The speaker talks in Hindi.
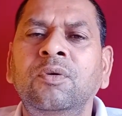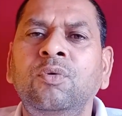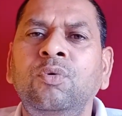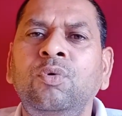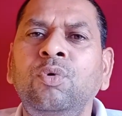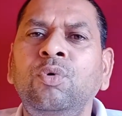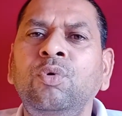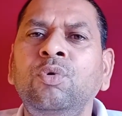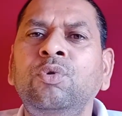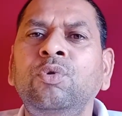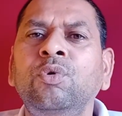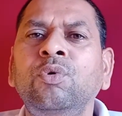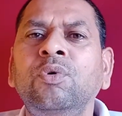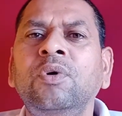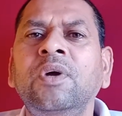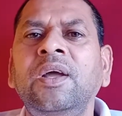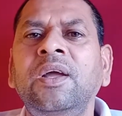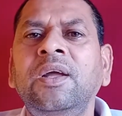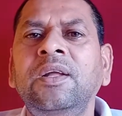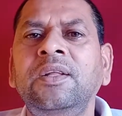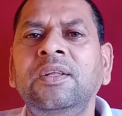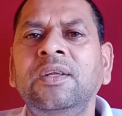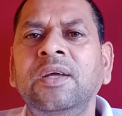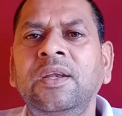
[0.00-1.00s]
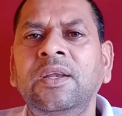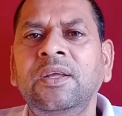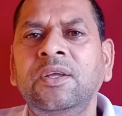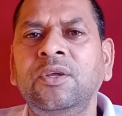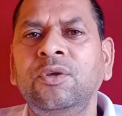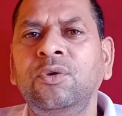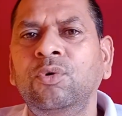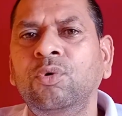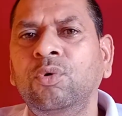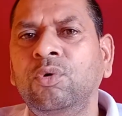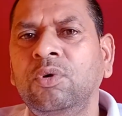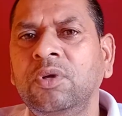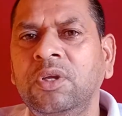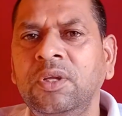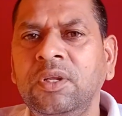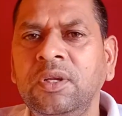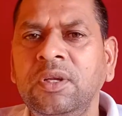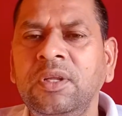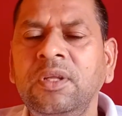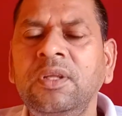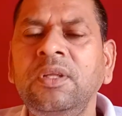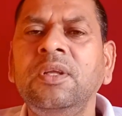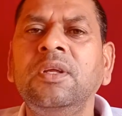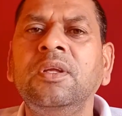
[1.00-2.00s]
गुरु तो कहे जाने के योग्य ही
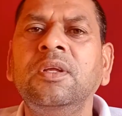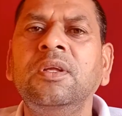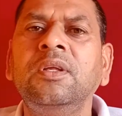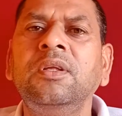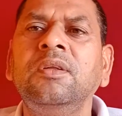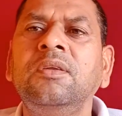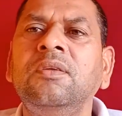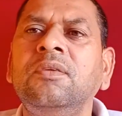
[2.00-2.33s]
नहीं है